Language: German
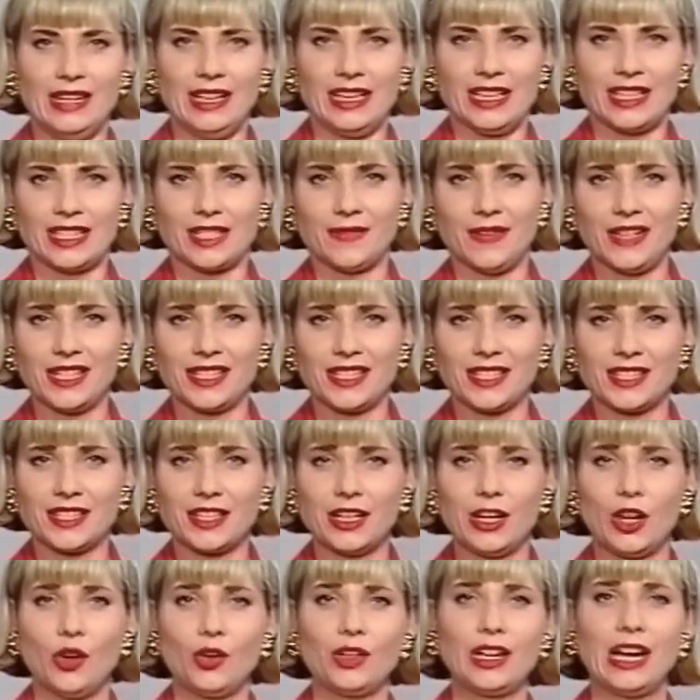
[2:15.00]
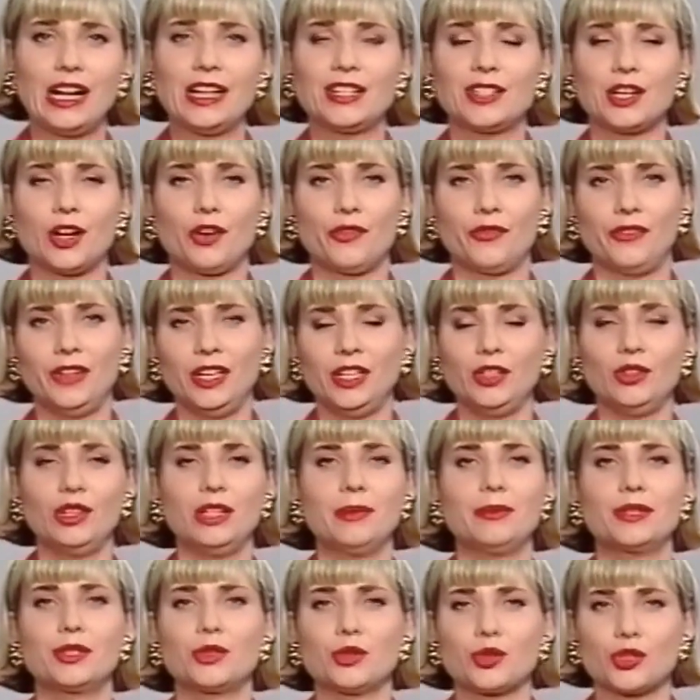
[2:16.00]
Sylvester Stallone also auf Video,
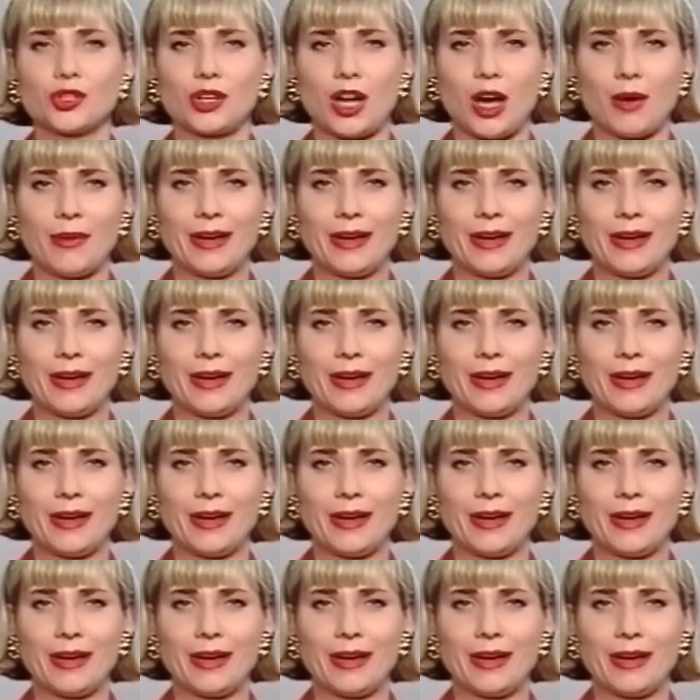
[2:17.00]
liebe Zuschauer,